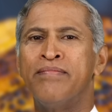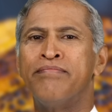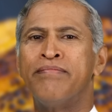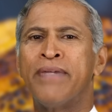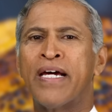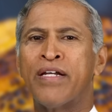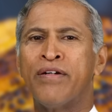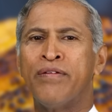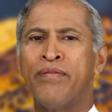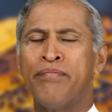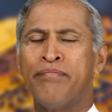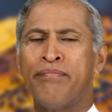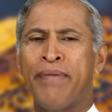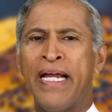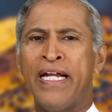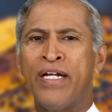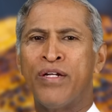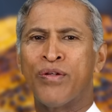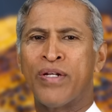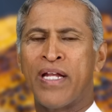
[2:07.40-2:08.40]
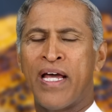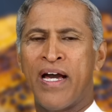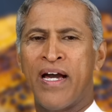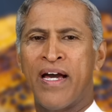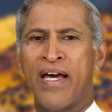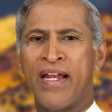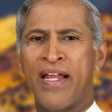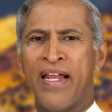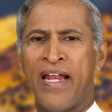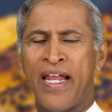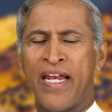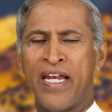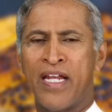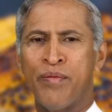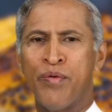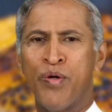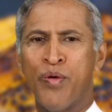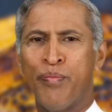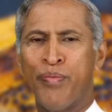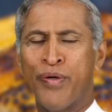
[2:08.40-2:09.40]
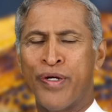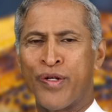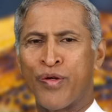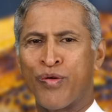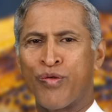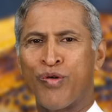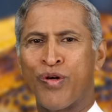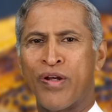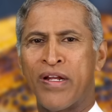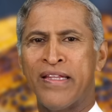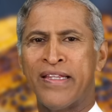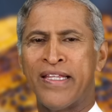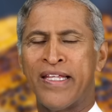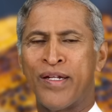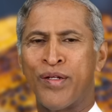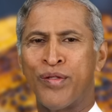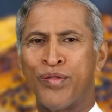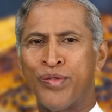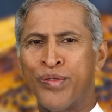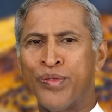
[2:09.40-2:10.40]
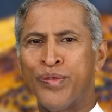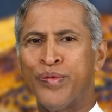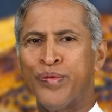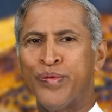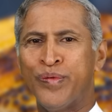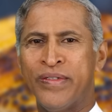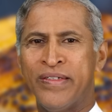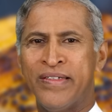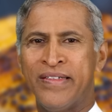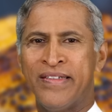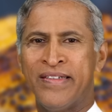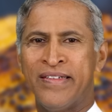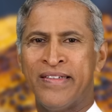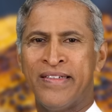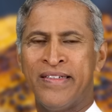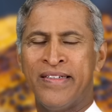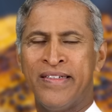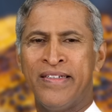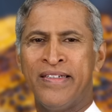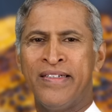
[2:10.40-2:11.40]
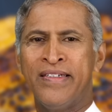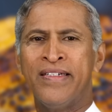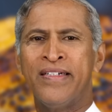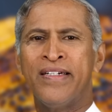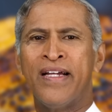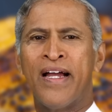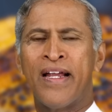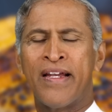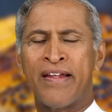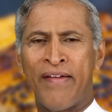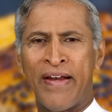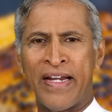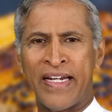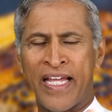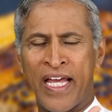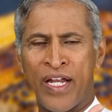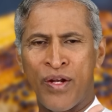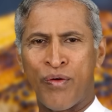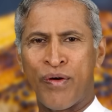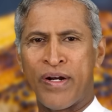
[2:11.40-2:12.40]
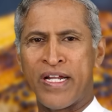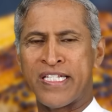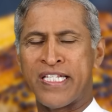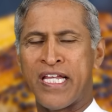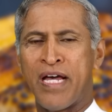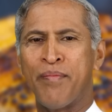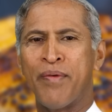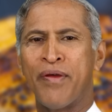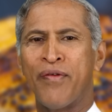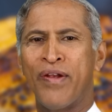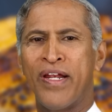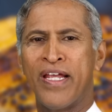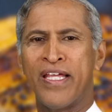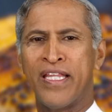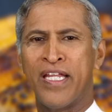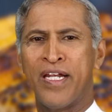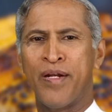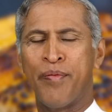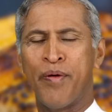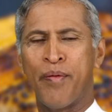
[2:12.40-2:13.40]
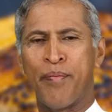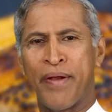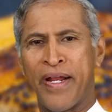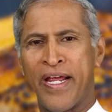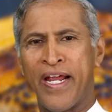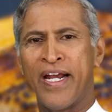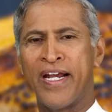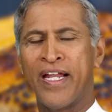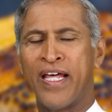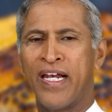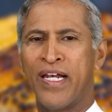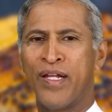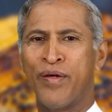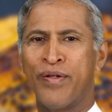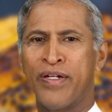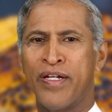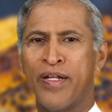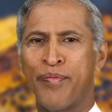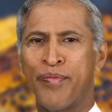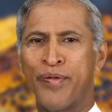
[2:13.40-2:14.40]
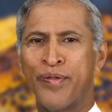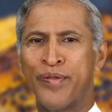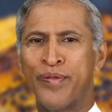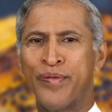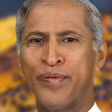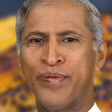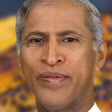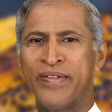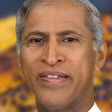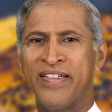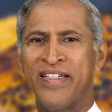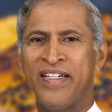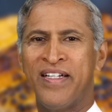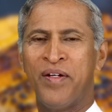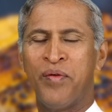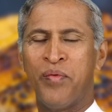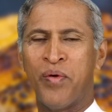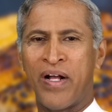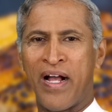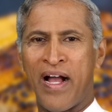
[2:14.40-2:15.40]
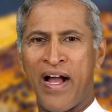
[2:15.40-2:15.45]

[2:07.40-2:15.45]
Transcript: మనం బయట ఉన్న ఆహారాలు అన్నం ఉప్పు అన్న కూరలు తినొద్దు అటు వెళ్ళటానికి కూడా సమయం లేదన్నప్పుడు ప్రయాణాల్లో ఉన్నప్పుడు ఒక